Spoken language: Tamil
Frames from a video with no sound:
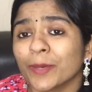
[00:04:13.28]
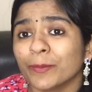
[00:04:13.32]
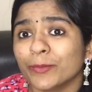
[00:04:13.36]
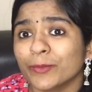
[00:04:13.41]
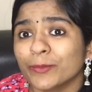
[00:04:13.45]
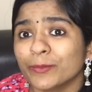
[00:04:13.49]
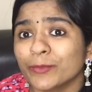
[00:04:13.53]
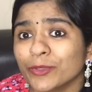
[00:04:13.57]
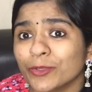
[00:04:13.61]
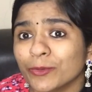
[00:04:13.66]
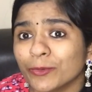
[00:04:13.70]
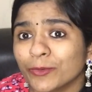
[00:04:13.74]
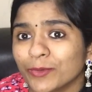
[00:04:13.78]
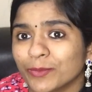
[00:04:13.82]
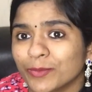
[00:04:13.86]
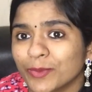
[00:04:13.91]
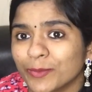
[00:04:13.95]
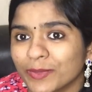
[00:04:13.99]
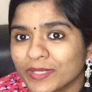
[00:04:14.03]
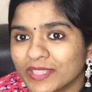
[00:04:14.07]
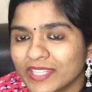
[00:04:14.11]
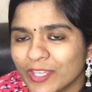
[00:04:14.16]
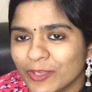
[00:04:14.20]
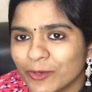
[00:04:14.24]
எப்பவும்
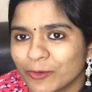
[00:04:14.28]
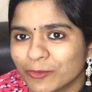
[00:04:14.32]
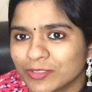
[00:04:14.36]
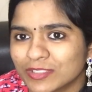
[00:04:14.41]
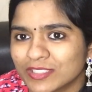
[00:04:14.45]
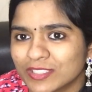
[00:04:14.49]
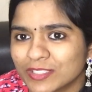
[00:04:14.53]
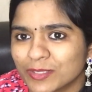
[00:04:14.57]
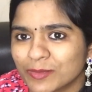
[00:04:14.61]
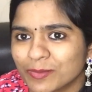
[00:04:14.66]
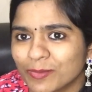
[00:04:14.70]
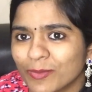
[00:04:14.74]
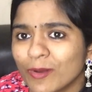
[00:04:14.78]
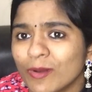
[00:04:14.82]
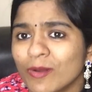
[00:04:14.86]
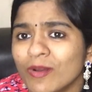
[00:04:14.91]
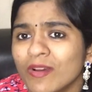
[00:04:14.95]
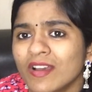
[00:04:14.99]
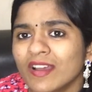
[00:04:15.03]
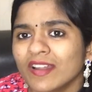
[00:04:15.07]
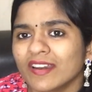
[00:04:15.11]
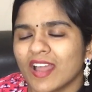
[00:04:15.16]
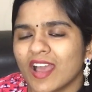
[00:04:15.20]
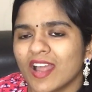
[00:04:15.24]
யூடியூப்பை பற்றி யோசிச்சுட்டு
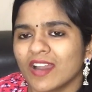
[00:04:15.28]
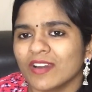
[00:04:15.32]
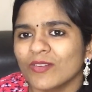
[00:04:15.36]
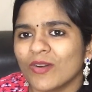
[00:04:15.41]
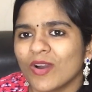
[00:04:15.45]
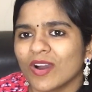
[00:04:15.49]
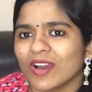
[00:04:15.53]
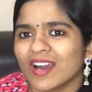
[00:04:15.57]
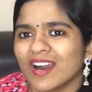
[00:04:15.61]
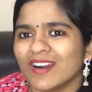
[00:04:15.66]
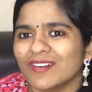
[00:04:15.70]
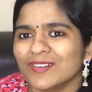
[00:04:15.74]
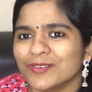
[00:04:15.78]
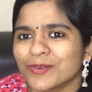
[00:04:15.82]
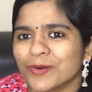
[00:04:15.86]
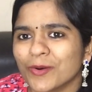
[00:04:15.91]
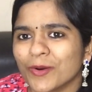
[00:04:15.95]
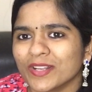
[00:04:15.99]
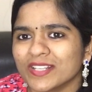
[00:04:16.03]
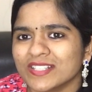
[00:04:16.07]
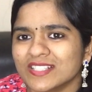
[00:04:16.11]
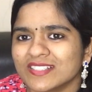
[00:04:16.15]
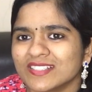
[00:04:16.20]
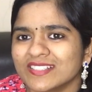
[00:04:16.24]
இருப்போம் நானும் அக்காவும்
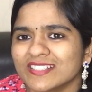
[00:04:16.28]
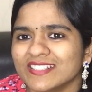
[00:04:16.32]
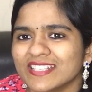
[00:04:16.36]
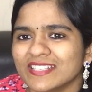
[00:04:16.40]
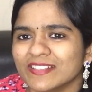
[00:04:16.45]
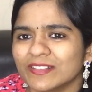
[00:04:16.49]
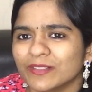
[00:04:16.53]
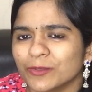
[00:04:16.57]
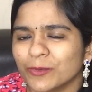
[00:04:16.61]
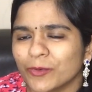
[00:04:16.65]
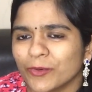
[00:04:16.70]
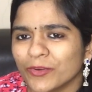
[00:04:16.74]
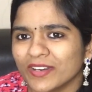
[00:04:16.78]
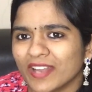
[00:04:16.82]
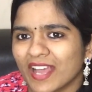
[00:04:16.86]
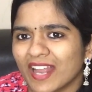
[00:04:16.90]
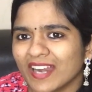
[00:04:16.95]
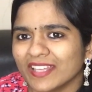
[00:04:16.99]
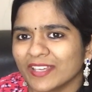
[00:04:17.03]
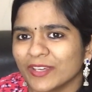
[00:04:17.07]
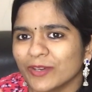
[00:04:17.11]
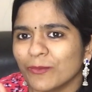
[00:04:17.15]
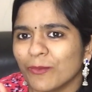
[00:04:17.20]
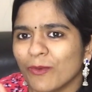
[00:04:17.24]
குறைஞ்சது ஒரு
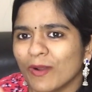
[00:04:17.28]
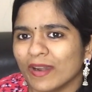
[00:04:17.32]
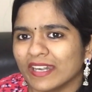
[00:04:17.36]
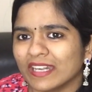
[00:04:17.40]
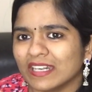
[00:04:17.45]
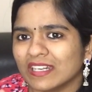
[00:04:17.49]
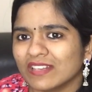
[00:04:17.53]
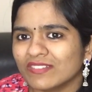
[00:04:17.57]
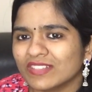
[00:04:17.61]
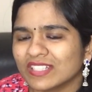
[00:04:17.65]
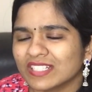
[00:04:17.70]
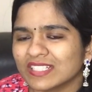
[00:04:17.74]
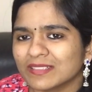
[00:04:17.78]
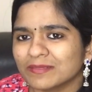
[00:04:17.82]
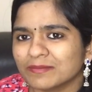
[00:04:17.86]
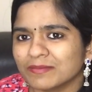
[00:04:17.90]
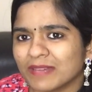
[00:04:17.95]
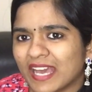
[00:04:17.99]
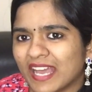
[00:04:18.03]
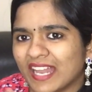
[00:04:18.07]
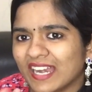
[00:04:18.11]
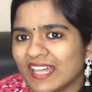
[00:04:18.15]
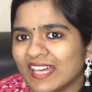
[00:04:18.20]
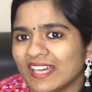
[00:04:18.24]
நாளைக்கு ஒன் ஹவருக்கு
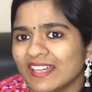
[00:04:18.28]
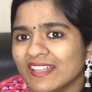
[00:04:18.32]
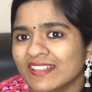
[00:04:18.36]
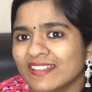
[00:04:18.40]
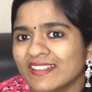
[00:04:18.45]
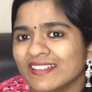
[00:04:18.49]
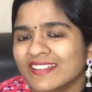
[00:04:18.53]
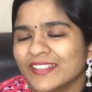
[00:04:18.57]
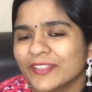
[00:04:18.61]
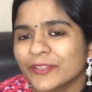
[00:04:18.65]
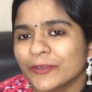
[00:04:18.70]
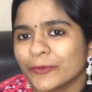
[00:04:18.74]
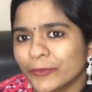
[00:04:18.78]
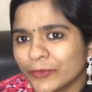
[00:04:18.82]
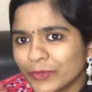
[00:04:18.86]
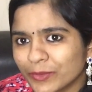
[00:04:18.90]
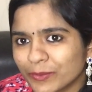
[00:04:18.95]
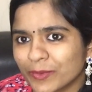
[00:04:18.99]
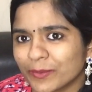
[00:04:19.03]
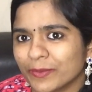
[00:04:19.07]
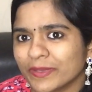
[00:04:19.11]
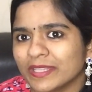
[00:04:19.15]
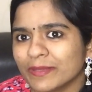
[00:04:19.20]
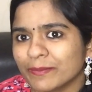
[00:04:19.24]
மேலே
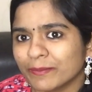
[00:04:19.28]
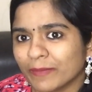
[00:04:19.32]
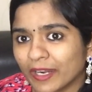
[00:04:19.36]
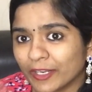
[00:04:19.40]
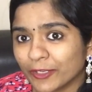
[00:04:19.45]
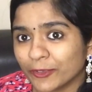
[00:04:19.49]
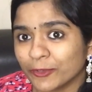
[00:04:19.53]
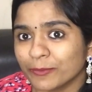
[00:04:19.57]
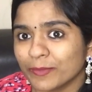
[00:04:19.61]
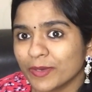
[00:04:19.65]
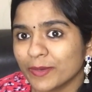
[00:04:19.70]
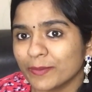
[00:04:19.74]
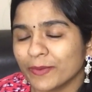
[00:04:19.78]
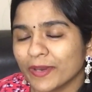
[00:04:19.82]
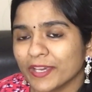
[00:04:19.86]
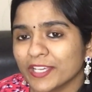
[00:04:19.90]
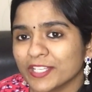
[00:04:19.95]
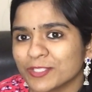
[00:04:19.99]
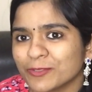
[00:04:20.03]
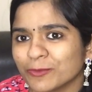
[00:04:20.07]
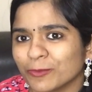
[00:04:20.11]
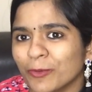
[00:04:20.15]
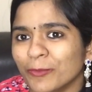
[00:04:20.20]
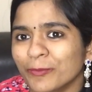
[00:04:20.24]
யூடியூப்பை பற்றி மட்டுமே
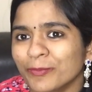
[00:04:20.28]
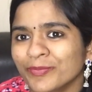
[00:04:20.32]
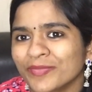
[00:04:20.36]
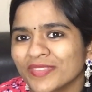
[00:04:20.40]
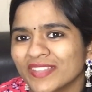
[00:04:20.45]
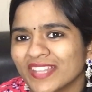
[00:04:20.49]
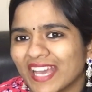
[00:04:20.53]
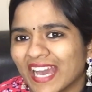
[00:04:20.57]
பேசுவோம்